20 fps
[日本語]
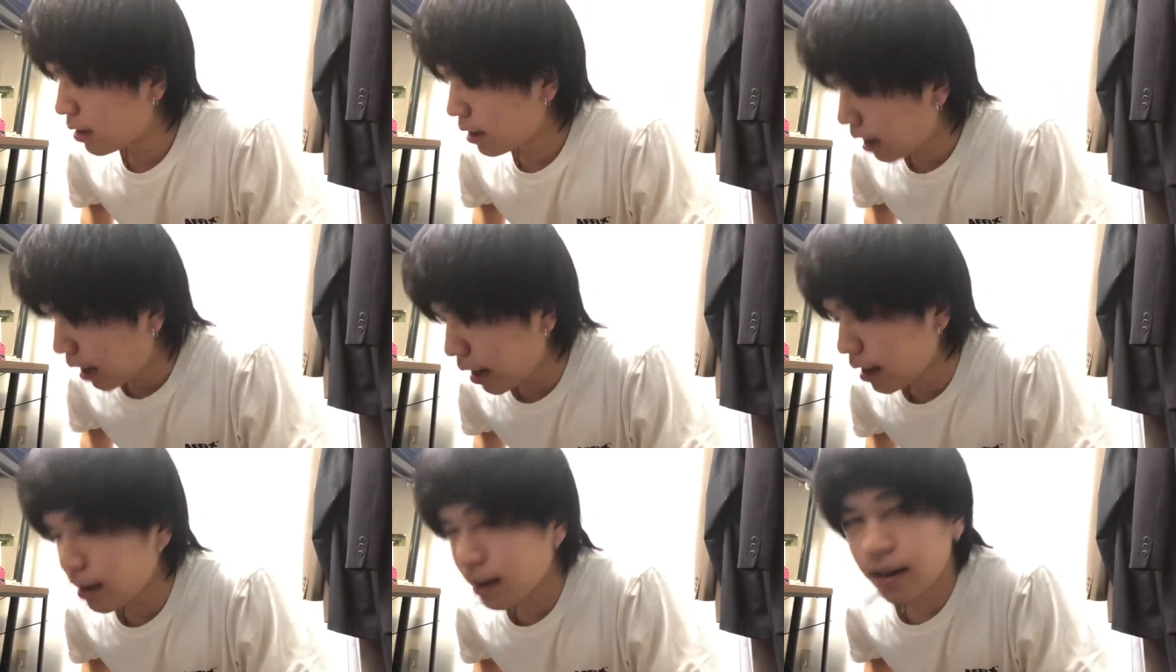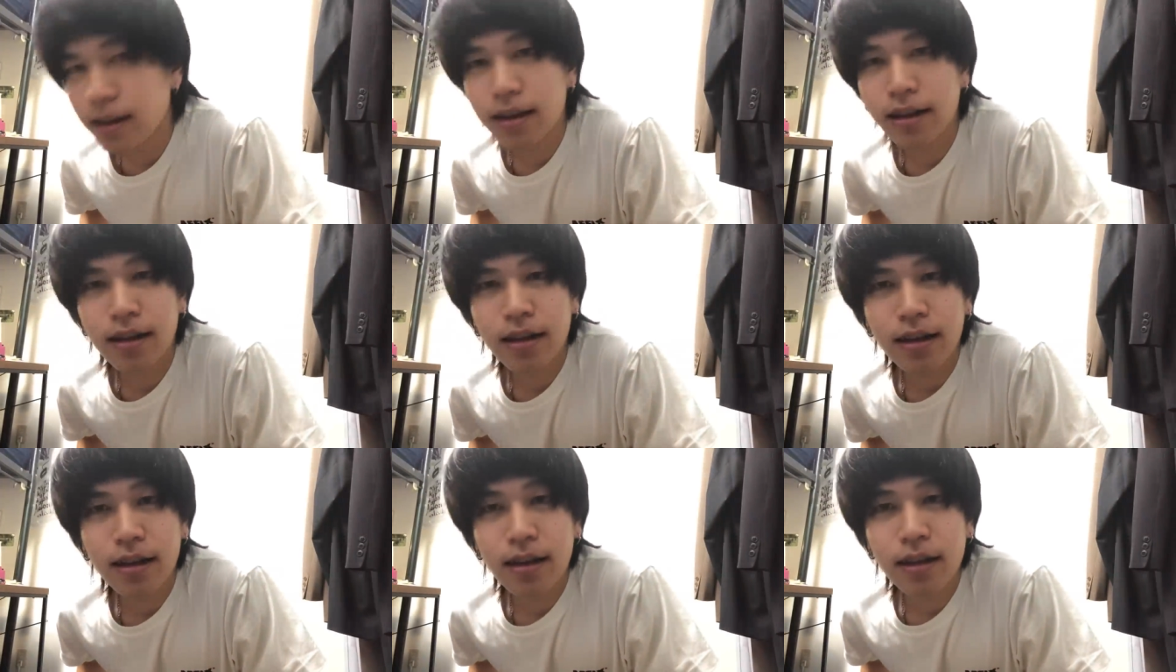はい
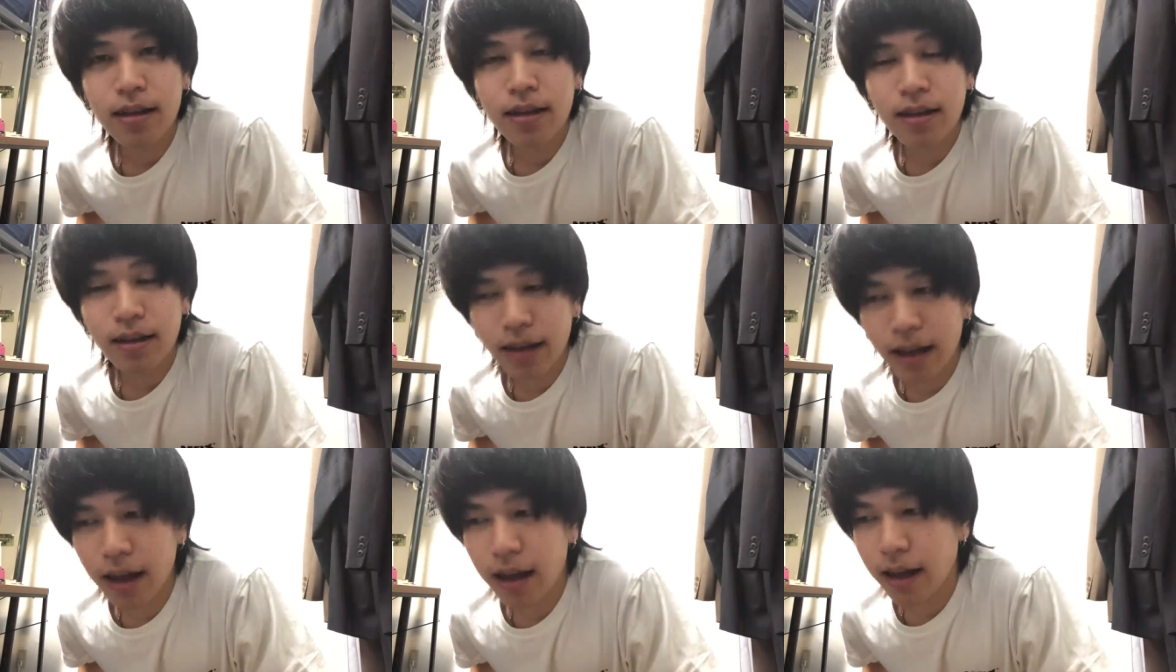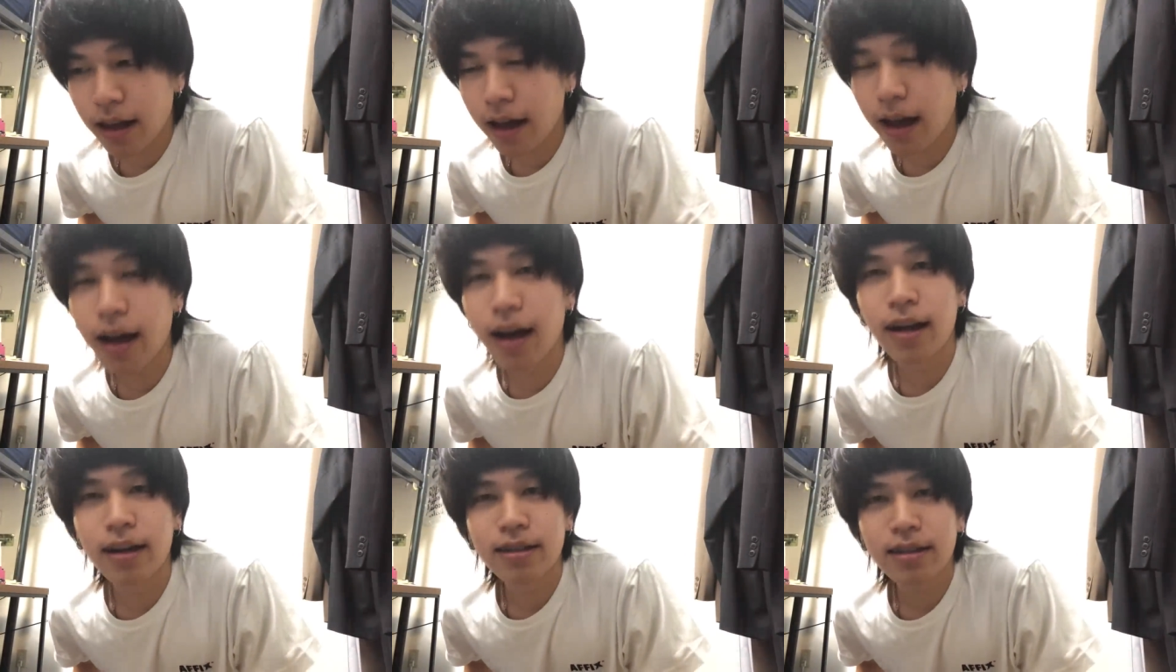で
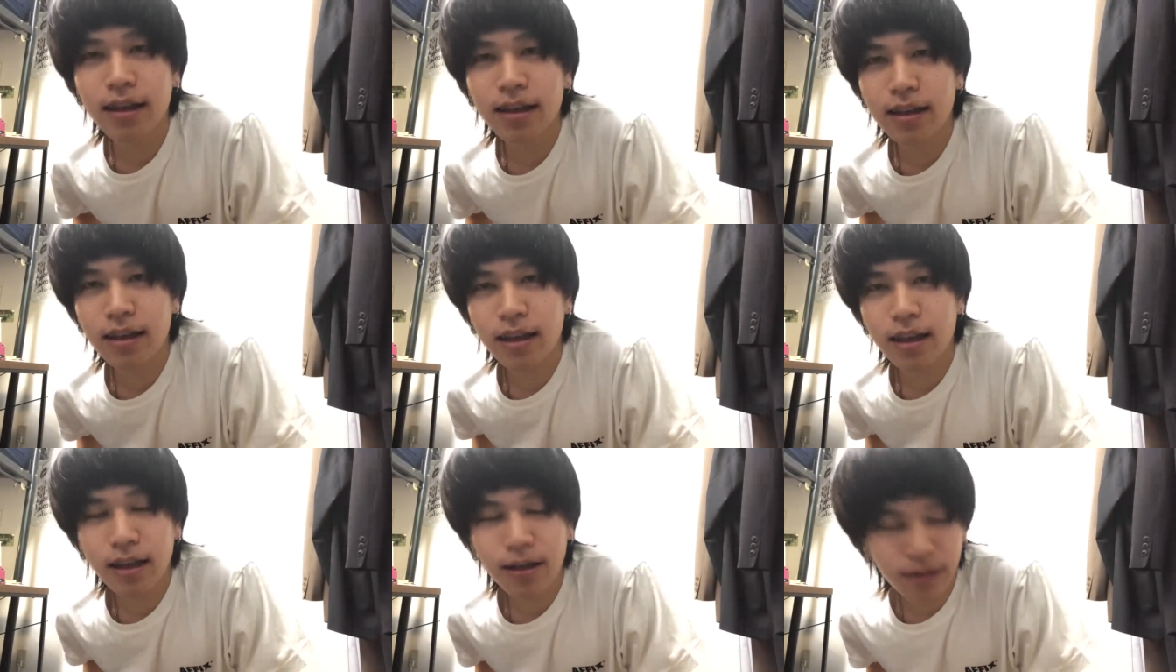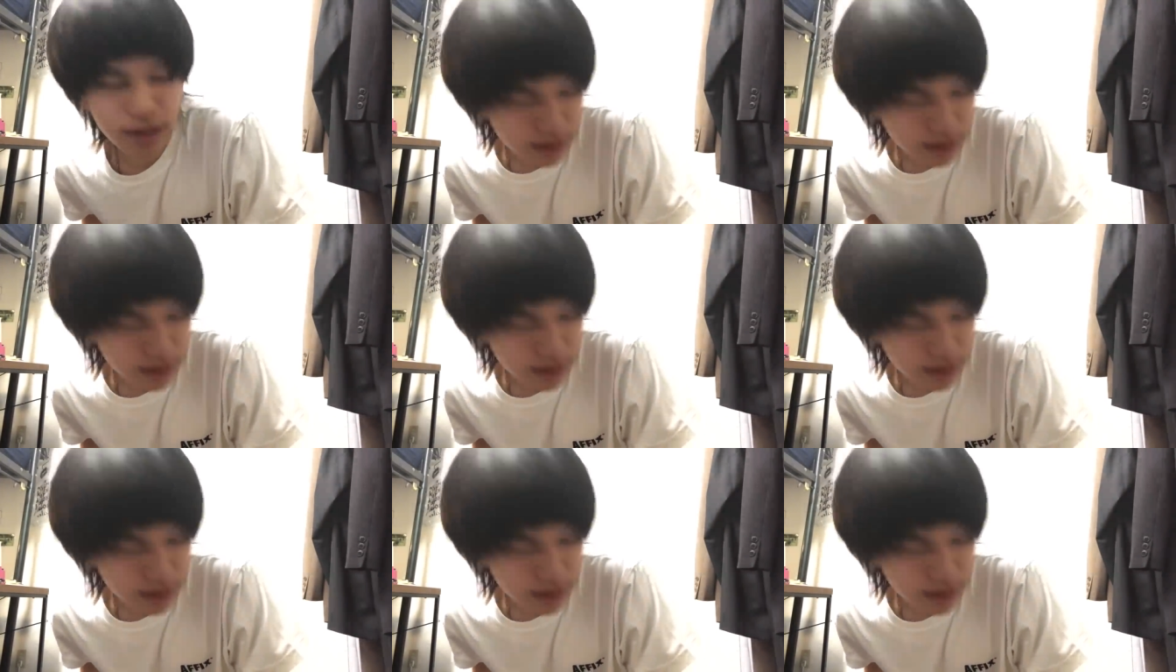あさっき言い